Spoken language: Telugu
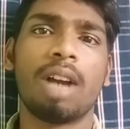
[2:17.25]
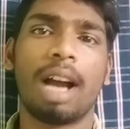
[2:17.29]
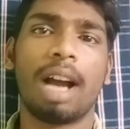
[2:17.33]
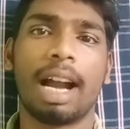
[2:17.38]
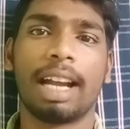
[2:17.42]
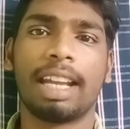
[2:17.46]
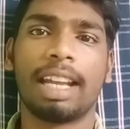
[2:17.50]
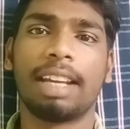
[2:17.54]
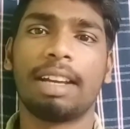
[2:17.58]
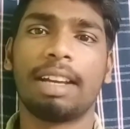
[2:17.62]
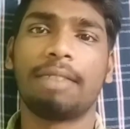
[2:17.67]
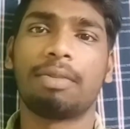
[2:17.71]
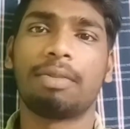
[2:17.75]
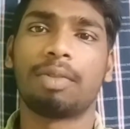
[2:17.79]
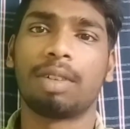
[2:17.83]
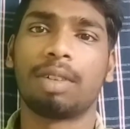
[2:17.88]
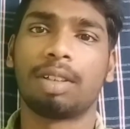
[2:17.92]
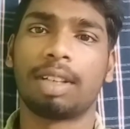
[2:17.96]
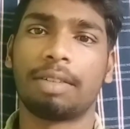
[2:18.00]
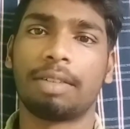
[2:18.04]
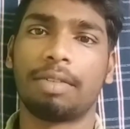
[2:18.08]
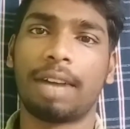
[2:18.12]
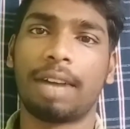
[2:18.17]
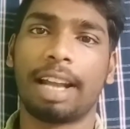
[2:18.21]
అంటే
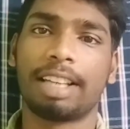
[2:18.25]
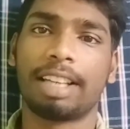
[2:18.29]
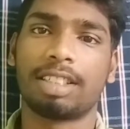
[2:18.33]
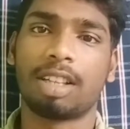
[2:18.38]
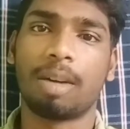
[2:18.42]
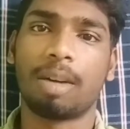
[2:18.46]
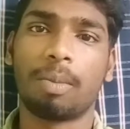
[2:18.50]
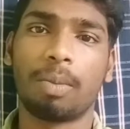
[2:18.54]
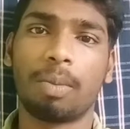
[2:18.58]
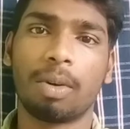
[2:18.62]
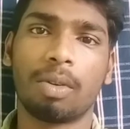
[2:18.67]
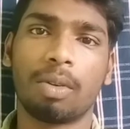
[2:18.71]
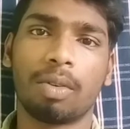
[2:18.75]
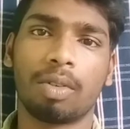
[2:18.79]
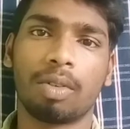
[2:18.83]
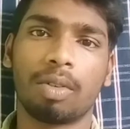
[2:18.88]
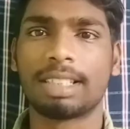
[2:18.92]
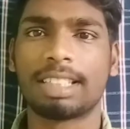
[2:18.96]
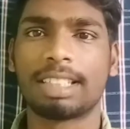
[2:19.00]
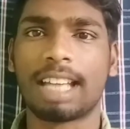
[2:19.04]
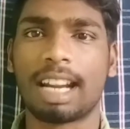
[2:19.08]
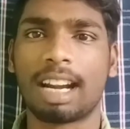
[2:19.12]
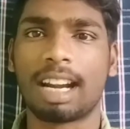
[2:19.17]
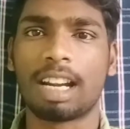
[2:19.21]
ఫర్ ఎగ్జాంపుల్
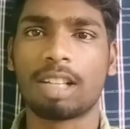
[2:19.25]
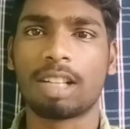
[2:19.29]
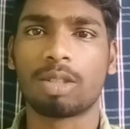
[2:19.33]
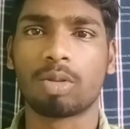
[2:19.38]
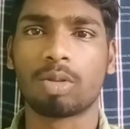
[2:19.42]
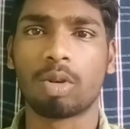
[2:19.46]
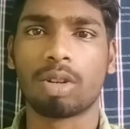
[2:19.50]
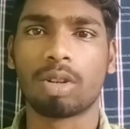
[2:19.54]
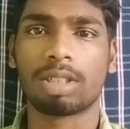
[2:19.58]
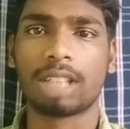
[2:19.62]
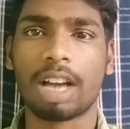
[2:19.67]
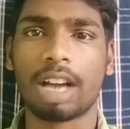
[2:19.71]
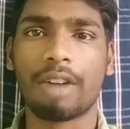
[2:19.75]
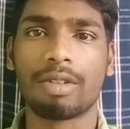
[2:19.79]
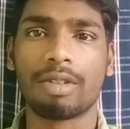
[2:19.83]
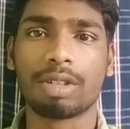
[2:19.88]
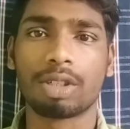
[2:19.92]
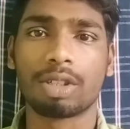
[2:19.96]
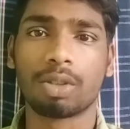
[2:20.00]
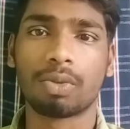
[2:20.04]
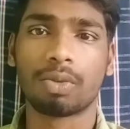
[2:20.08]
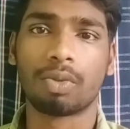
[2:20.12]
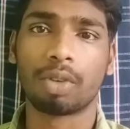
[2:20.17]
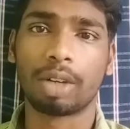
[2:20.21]
జనరల్ స్టోర్స్
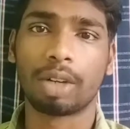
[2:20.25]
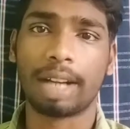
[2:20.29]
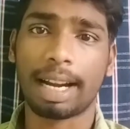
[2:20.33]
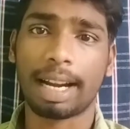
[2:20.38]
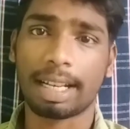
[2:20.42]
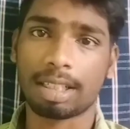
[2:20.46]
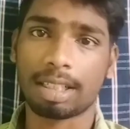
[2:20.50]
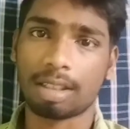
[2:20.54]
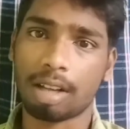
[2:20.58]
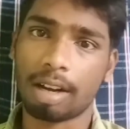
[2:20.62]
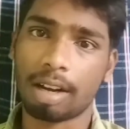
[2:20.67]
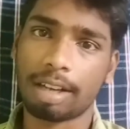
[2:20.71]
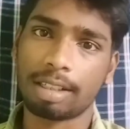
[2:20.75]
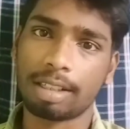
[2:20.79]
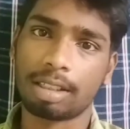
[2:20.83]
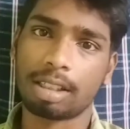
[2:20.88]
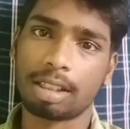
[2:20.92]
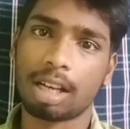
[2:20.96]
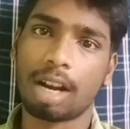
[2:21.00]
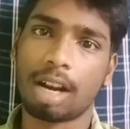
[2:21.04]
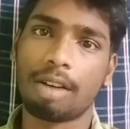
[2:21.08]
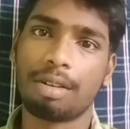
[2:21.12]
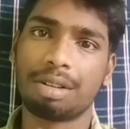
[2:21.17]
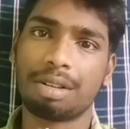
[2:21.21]
కావచ్చు ఫుడ్
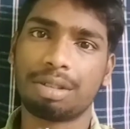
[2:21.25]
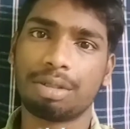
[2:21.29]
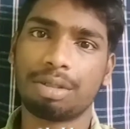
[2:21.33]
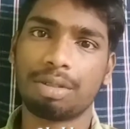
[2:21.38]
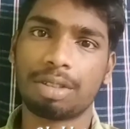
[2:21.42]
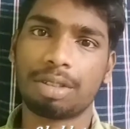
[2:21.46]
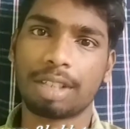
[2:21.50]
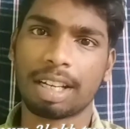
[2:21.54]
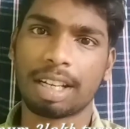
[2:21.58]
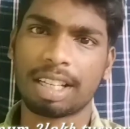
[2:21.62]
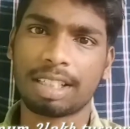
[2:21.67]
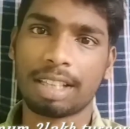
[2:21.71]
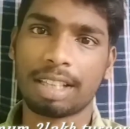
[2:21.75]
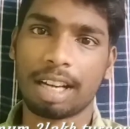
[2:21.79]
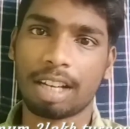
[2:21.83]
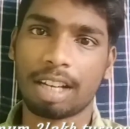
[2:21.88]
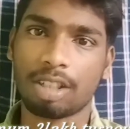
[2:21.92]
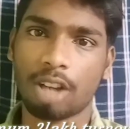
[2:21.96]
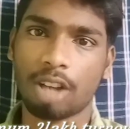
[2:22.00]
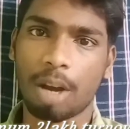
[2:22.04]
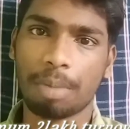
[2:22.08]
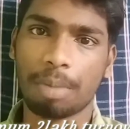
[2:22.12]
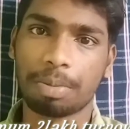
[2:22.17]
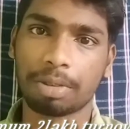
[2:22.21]
రెస్టారెంట్స్ కావచ్చు చిన్న చిన్న
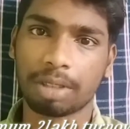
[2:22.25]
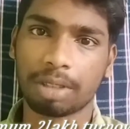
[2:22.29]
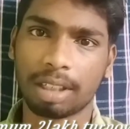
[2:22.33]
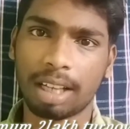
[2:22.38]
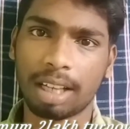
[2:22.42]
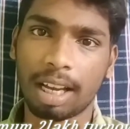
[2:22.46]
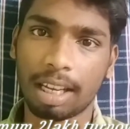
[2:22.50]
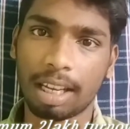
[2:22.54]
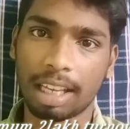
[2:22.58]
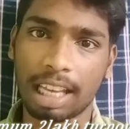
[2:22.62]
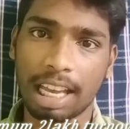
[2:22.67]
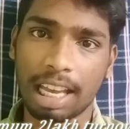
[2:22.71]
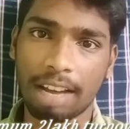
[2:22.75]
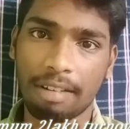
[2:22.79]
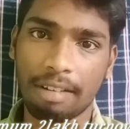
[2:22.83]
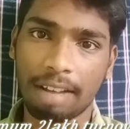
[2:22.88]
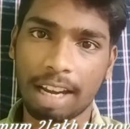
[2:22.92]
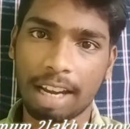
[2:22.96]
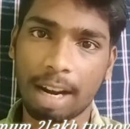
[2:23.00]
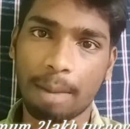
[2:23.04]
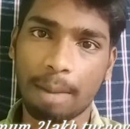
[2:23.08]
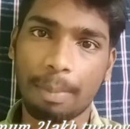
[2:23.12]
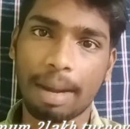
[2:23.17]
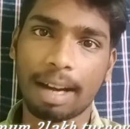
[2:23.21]
షాప్స్ ఇంకా
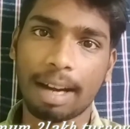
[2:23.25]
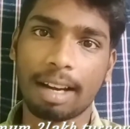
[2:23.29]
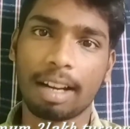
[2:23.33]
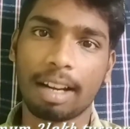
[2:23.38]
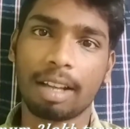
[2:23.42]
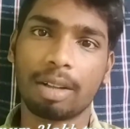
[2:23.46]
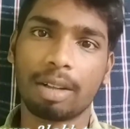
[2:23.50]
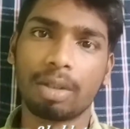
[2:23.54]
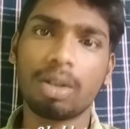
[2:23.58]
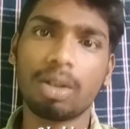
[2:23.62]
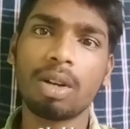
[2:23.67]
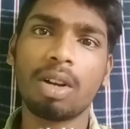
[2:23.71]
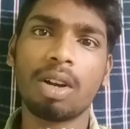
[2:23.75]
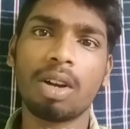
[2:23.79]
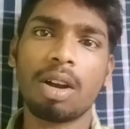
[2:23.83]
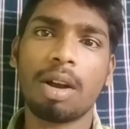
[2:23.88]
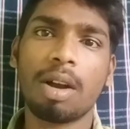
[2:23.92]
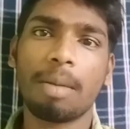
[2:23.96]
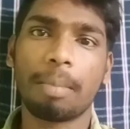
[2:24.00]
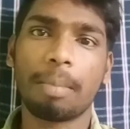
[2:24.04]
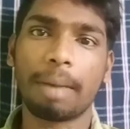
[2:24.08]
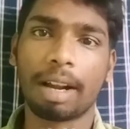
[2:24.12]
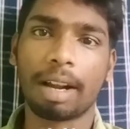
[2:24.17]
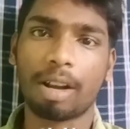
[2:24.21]
ఏవైనా పర్లేదు
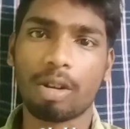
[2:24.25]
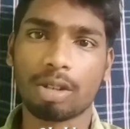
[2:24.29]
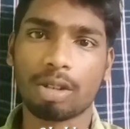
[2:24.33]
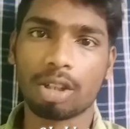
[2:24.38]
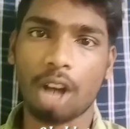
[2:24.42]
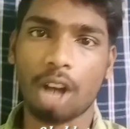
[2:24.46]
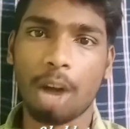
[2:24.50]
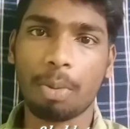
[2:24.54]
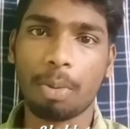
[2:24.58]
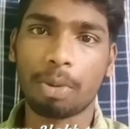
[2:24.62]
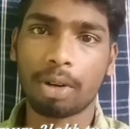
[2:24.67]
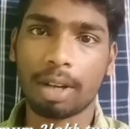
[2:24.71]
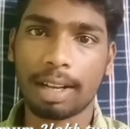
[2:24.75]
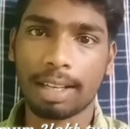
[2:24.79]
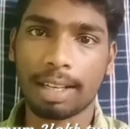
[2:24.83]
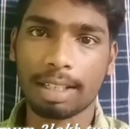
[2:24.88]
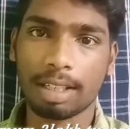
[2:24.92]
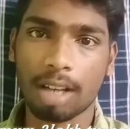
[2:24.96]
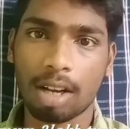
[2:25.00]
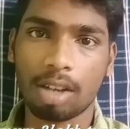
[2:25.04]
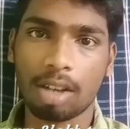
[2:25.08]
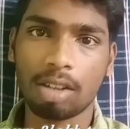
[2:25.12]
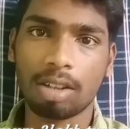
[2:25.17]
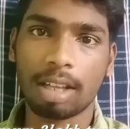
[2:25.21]
మనకు ఒక షాప్ ఉంటే
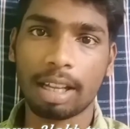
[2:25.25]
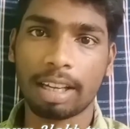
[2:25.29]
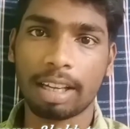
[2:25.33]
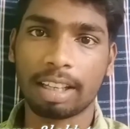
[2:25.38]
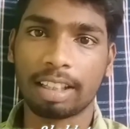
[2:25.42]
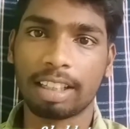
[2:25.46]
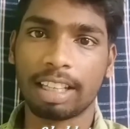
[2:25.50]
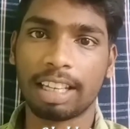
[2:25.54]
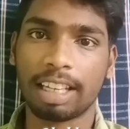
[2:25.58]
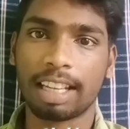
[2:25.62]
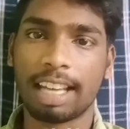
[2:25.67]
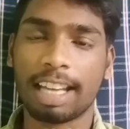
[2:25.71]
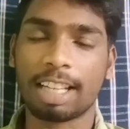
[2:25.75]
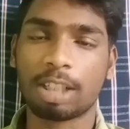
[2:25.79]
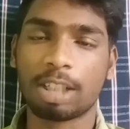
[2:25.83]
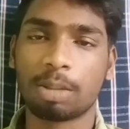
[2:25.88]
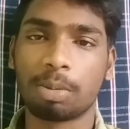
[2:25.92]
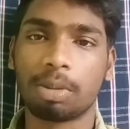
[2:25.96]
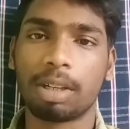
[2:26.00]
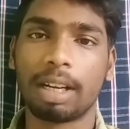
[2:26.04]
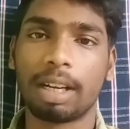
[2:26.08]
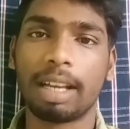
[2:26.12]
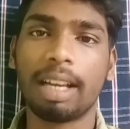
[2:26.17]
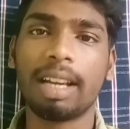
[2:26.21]
చాలు దాన్ని దీనికి
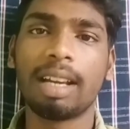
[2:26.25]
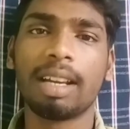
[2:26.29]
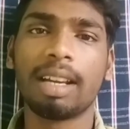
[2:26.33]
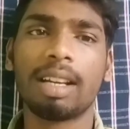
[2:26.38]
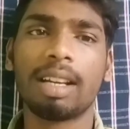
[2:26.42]
ఎలిజిబుల్లే